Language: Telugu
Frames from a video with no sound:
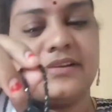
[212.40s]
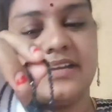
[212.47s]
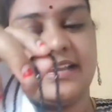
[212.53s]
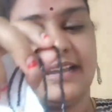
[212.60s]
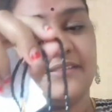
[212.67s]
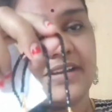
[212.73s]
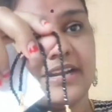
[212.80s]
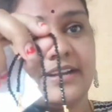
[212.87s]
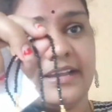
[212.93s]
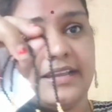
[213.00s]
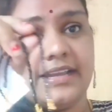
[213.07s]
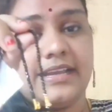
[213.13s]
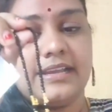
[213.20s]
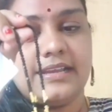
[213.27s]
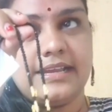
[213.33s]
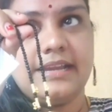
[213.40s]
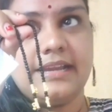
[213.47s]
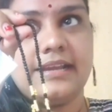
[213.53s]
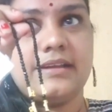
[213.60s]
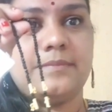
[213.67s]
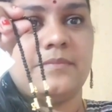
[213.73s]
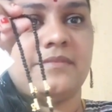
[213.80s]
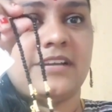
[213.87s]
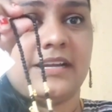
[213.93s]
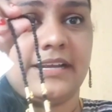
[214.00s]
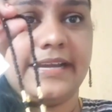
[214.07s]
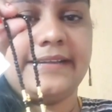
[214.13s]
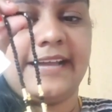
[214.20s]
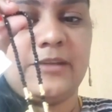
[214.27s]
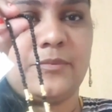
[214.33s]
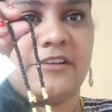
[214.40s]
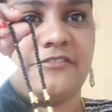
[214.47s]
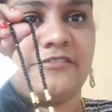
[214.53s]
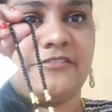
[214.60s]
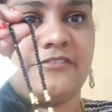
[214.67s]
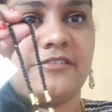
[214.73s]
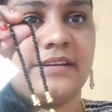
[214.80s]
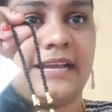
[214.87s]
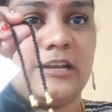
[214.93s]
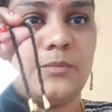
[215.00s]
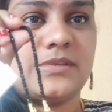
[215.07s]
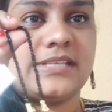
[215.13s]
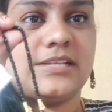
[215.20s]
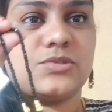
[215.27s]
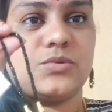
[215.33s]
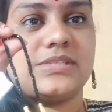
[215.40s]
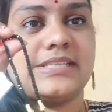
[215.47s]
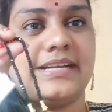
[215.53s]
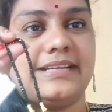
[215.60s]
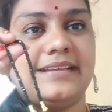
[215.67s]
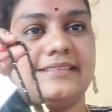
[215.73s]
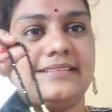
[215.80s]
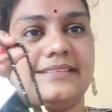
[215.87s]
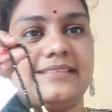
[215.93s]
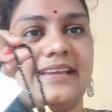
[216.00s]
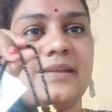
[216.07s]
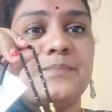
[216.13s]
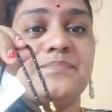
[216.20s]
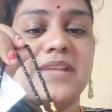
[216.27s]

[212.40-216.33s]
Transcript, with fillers: ఎవరు ఎవరైనా ఈ ఈ ఈ టైప్ ఆఫ్ నల్లపూసలు చూసినట్టయితే